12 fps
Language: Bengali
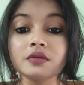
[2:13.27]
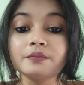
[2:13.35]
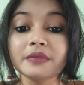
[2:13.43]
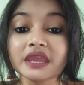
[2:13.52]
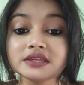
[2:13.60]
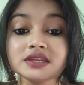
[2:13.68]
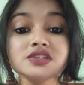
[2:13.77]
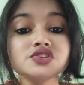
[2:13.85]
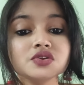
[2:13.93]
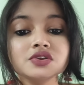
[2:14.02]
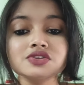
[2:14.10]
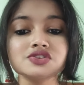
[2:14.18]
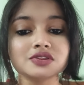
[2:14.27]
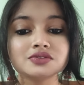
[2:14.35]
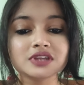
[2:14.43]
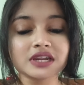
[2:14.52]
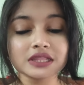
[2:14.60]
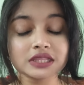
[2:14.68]
মেয়েটির জন্য
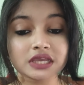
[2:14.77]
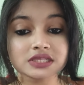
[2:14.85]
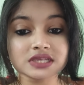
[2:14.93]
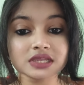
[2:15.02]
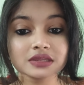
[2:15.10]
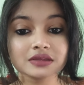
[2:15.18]
যতটা না দিয়েছেন